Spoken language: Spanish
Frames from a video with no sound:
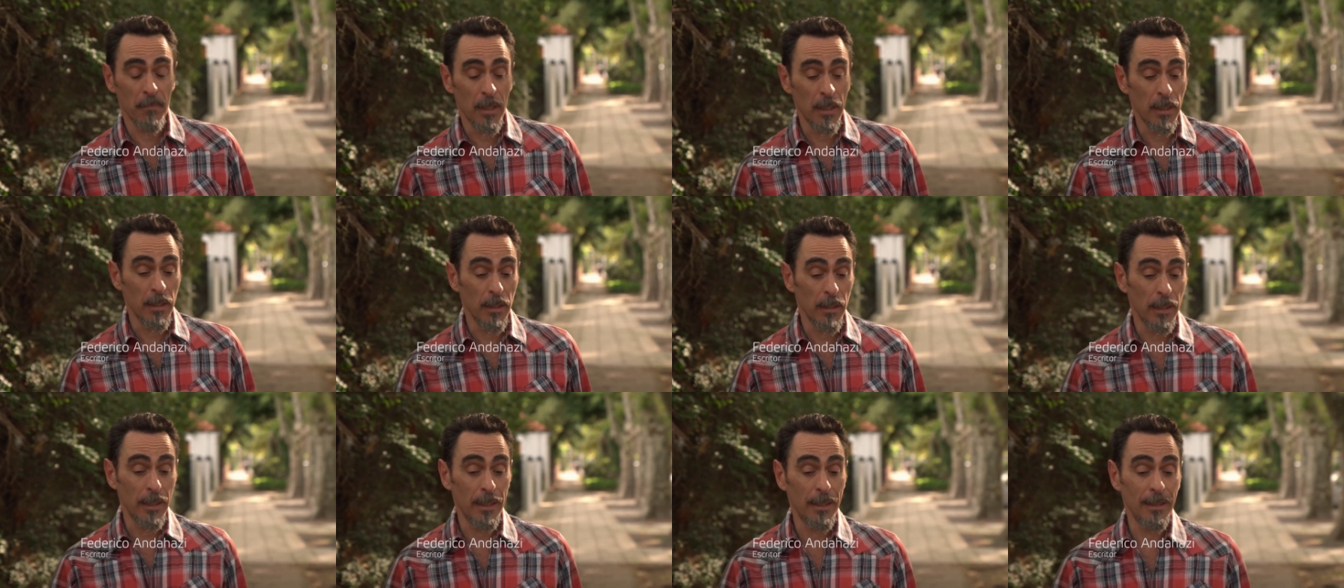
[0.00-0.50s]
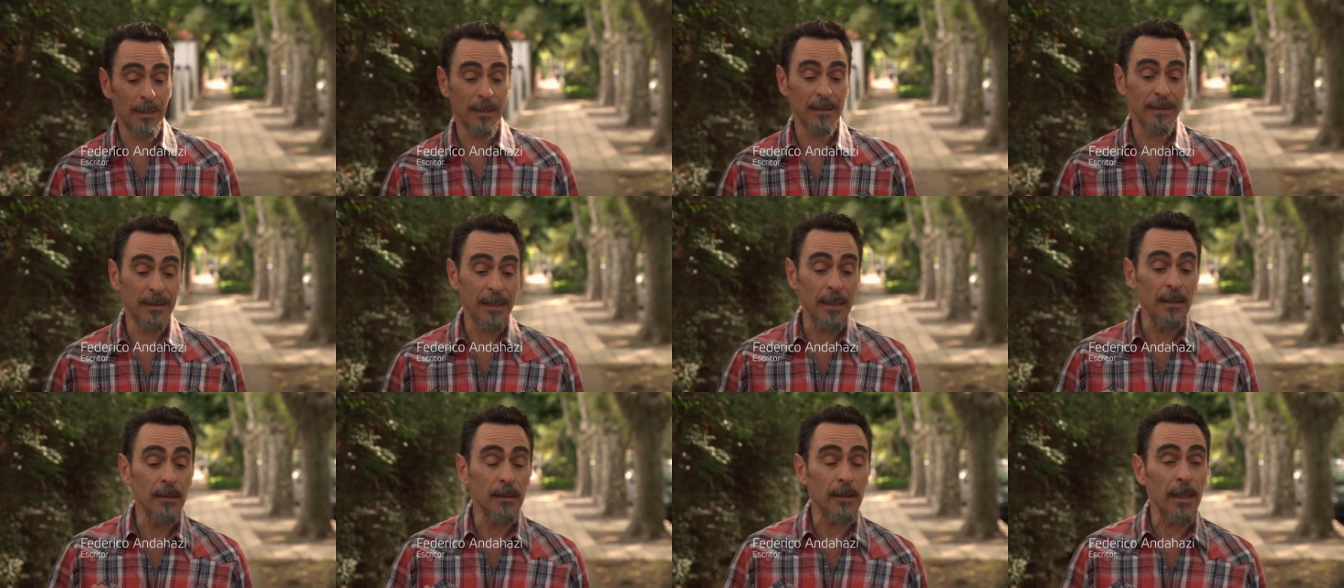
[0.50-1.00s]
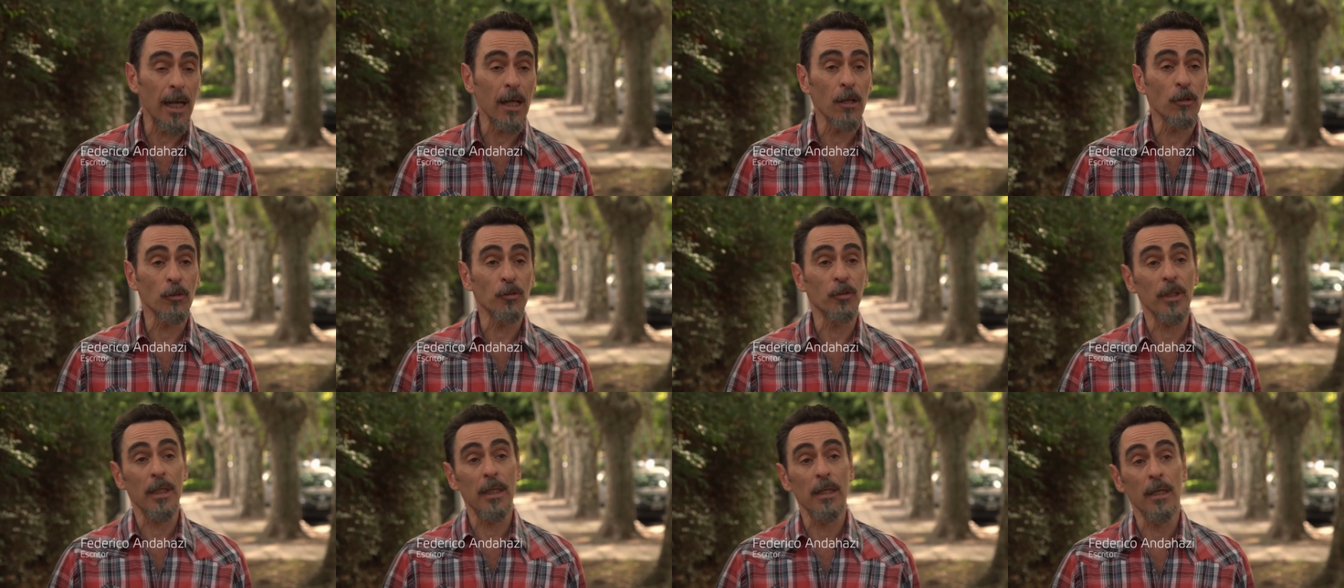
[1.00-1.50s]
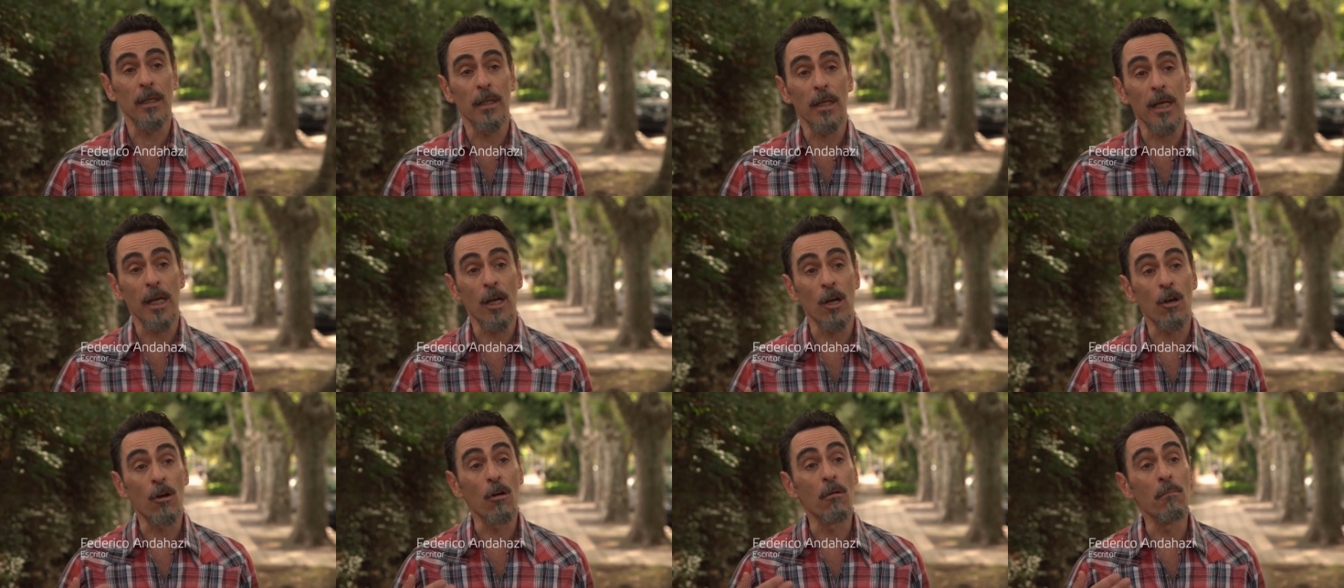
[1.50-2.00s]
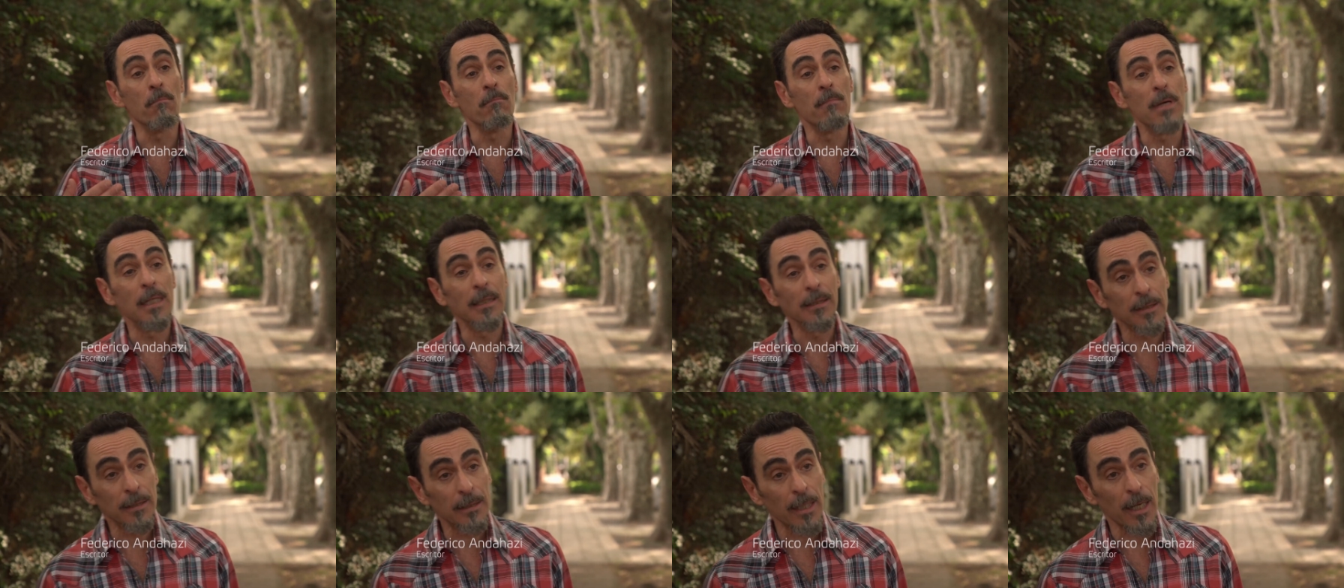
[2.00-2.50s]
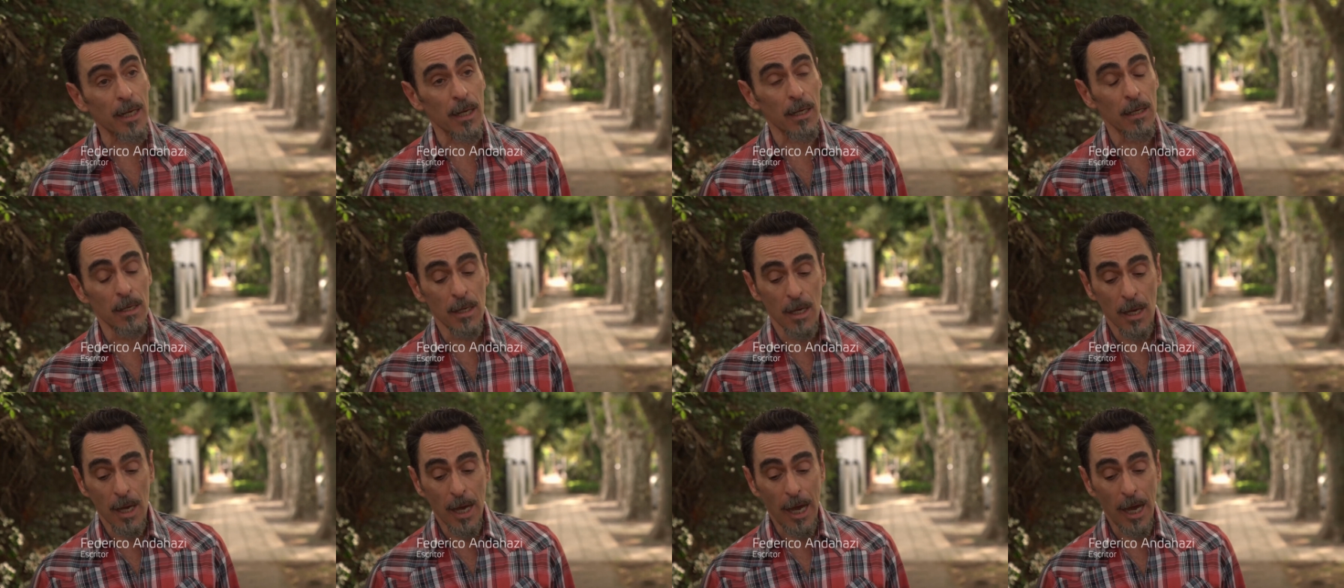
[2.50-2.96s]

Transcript: eh, centrados en convencer